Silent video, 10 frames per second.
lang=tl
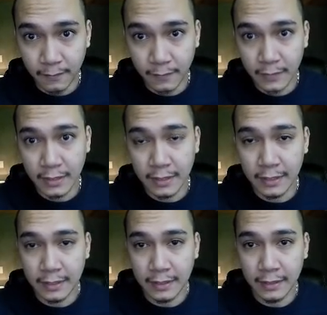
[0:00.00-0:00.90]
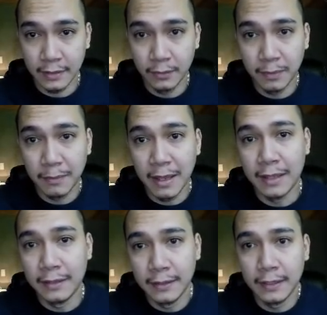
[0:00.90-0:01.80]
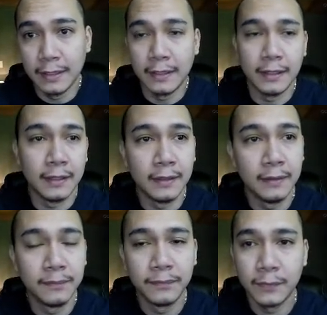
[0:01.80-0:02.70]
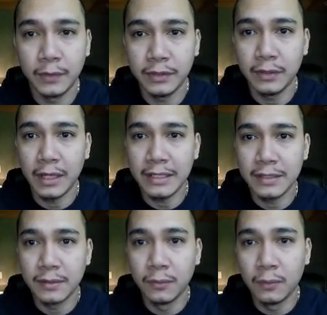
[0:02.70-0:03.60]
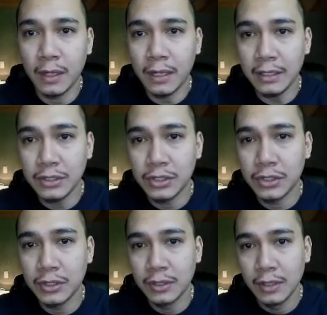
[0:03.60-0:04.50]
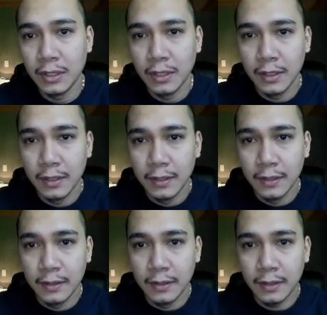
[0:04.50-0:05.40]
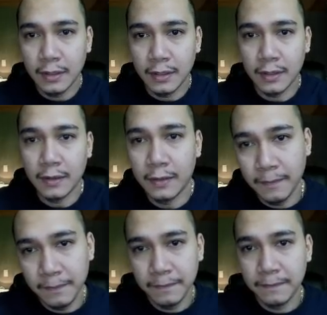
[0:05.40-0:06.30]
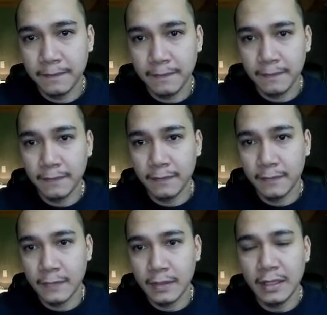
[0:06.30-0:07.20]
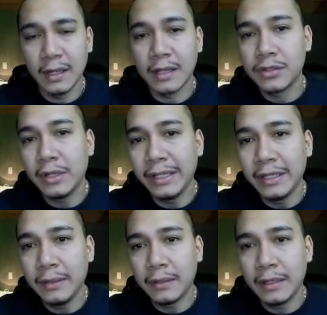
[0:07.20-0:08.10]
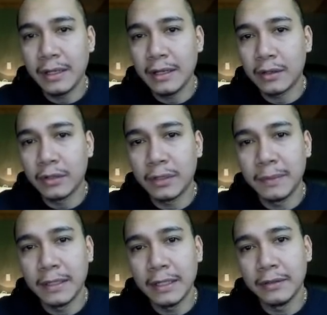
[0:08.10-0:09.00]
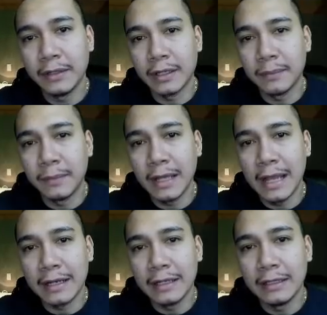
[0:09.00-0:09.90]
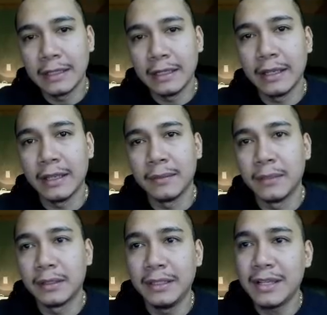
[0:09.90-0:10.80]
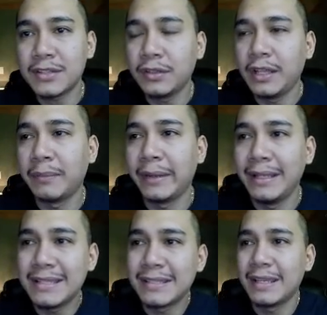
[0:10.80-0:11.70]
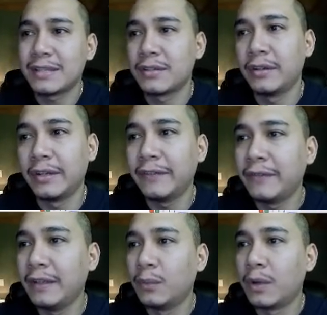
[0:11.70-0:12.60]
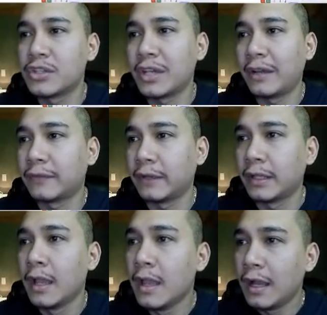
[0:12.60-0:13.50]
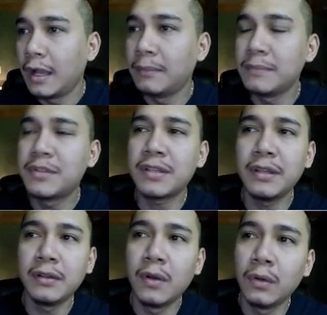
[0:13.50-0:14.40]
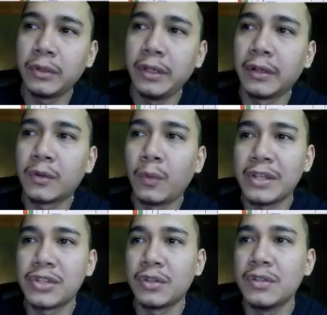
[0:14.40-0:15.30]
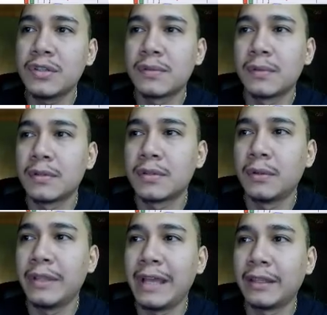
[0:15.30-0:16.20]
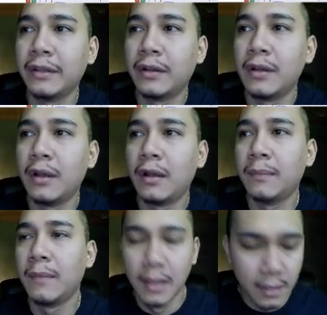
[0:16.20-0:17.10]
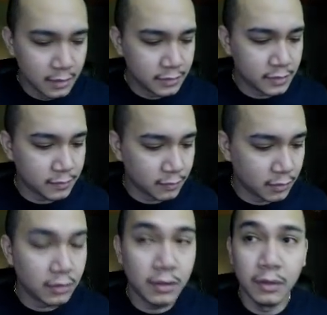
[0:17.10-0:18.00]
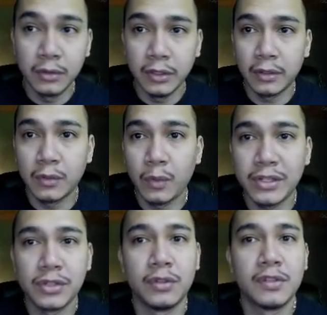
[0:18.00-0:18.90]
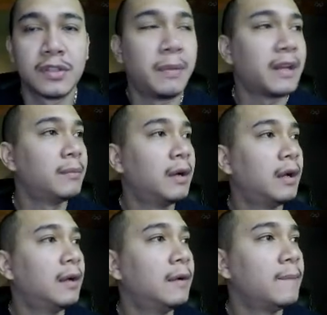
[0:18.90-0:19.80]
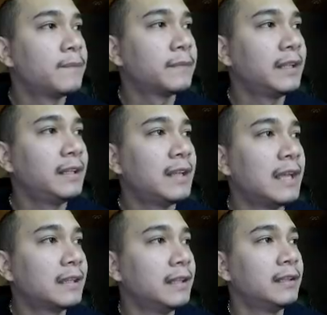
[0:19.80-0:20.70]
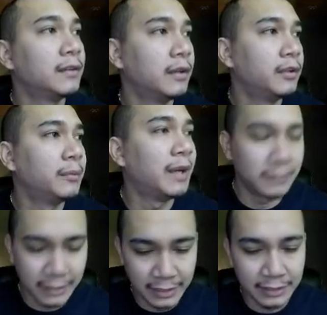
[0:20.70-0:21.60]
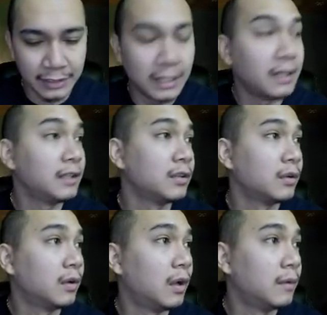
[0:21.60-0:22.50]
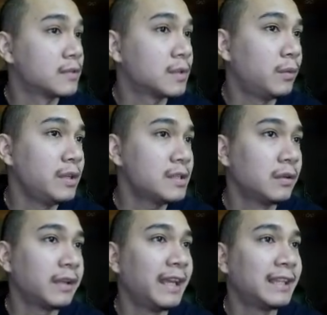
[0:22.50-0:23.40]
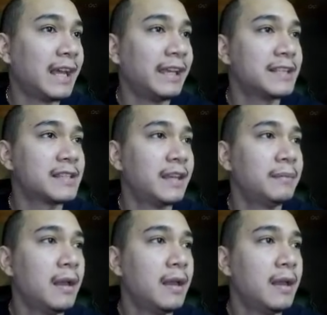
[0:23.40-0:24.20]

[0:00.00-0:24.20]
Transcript: uh no pa ba? Uh want you guys to watch uh, um, and actually, hindi, hindi rin ako nakapag, ano, eh, nakapag-aral talaga eh. But yesterday, my list yesterday, definitely watch out for it. Um, I'm just gonna go to your questions so that, ano, um, just gonna go to your questions para ma tingnan natin yung ano yung mga tinitingnan ninyo. Um, someone is looking at ISM.